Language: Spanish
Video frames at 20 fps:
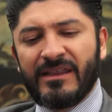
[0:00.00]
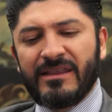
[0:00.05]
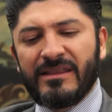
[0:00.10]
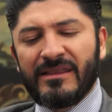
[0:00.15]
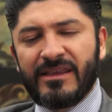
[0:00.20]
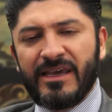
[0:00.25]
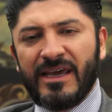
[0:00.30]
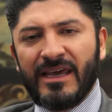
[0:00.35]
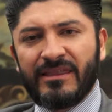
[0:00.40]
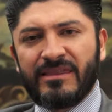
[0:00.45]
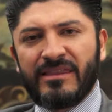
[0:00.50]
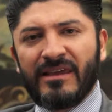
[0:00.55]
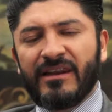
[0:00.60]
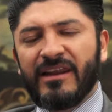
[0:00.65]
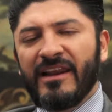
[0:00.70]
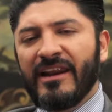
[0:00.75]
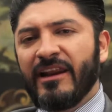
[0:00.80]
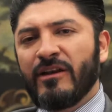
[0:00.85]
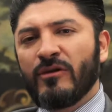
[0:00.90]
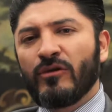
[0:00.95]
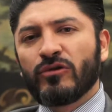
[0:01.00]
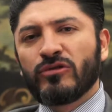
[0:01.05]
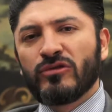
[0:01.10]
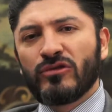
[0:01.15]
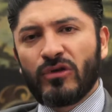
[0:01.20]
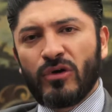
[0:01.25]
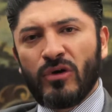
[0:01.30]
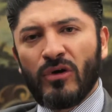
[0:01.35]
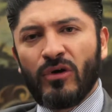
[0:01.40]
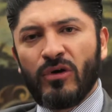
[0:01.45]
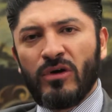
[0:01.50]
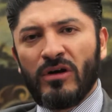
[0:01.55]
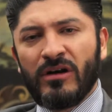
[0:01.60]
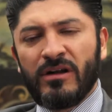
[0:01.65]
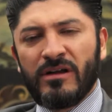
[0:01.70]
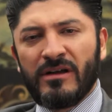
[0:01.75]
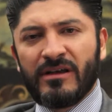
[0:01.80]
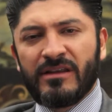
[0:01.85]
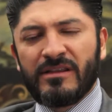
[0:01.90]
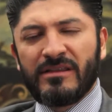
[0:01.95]
de tener el control
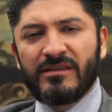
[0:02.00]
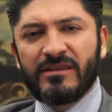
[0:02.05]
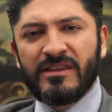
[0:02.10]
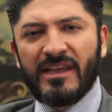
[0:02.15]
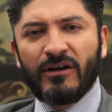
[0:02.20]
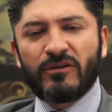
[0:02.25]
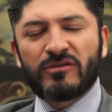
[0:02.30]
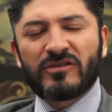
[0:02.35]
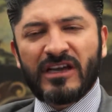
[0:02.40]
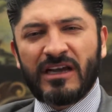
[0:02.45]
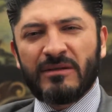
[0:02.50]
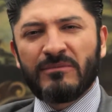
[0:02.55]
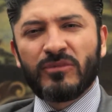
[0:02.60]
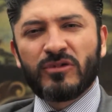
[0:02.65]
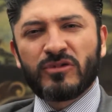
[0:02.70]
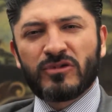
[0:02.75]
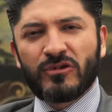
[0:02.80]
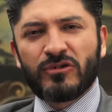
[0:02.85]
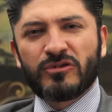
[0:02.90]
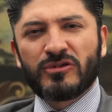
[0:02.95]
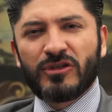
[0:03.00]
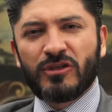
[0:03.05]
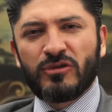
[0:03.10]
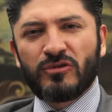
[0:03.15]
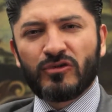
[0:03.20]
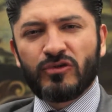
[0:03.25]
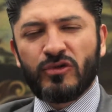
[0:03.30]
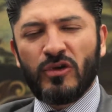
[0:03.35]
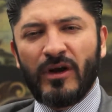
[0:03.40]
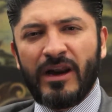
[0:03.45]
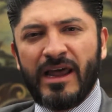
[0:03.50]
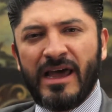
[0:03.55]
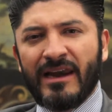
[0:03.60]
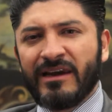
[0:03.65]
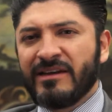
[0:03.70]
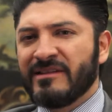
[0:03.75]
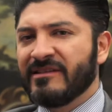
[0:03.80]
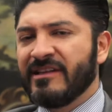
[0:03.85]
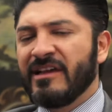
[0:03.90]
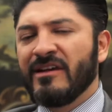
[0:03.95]
de los cambios
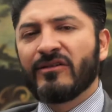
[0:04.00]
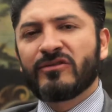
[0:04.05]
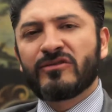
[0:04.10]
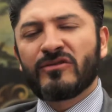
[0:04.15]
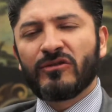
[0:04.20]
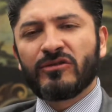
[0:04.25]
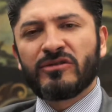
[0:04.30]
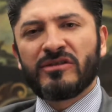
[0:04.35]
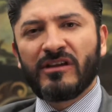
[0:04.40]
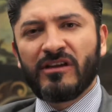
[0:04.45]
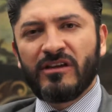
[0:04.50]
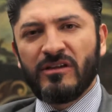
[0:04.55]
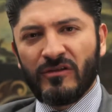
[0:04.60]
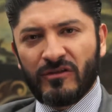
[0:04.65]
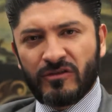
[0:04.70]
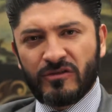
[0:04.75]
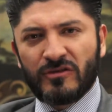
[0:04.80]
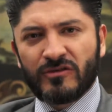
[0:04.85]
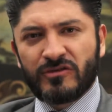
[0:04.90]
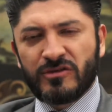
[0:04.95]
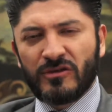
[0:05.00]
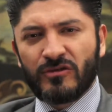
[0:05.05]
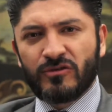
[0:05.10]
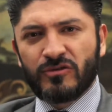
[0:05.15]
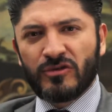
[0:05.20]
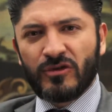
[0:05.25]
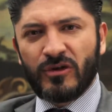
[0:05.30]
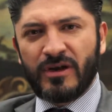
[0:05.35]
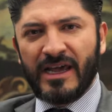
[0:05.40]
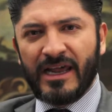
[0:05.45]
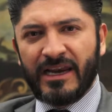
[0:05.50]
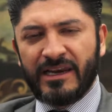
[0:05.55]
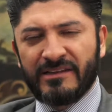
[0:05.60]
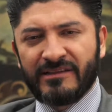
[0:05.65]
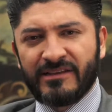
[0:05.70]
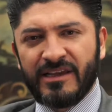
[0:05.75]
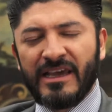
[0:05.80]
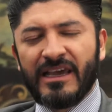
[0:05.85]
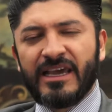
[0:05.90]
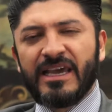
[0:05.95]
constitucionales, de los contenidos constitucionales.